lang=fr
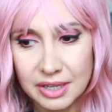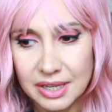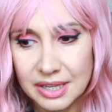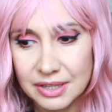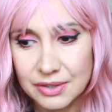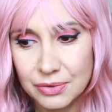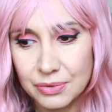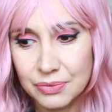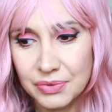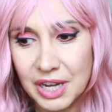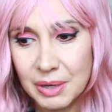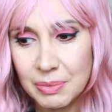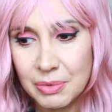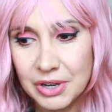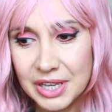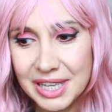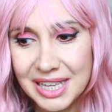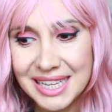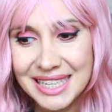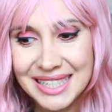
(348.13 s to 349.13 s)
Elles sont
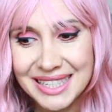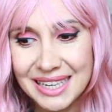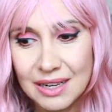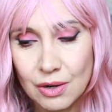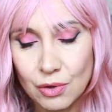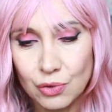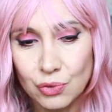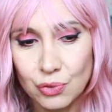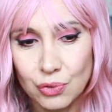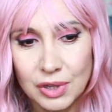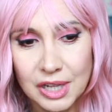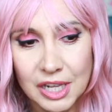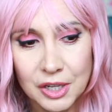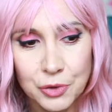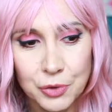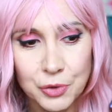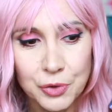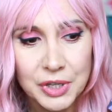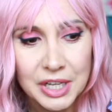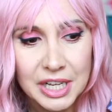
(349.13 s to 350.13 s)
vraiment excellentes toutes les
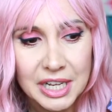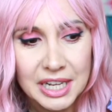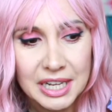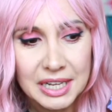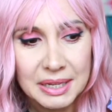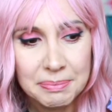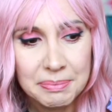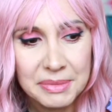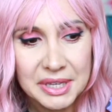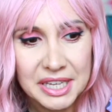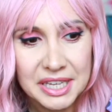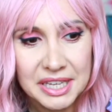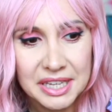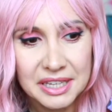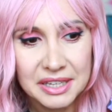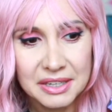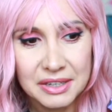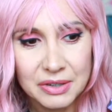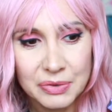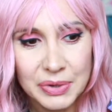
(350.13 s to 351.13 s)
deux,
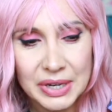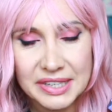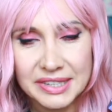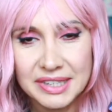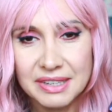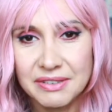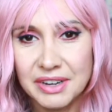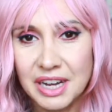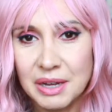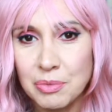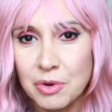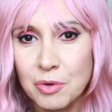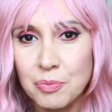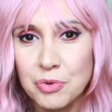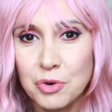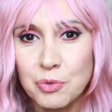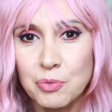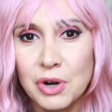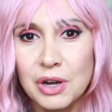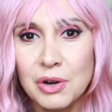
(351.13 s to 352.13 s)
mais ouais, c'est vraiment
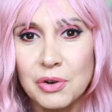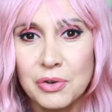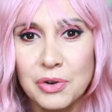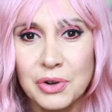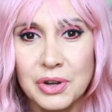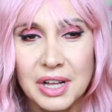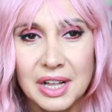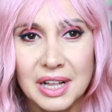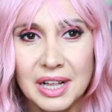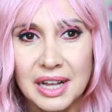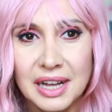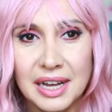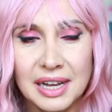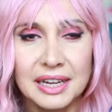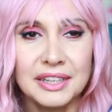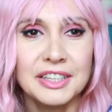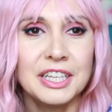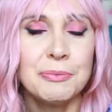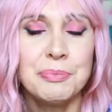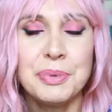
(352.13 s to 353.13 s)
pour moi le
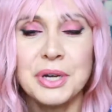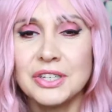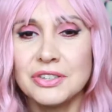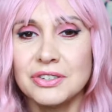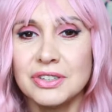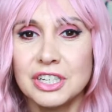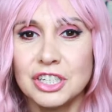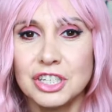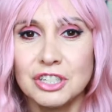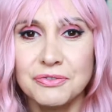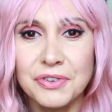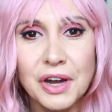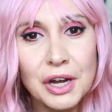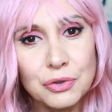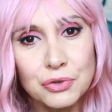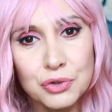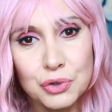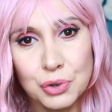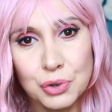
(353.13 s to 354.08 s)
un des personnages phares du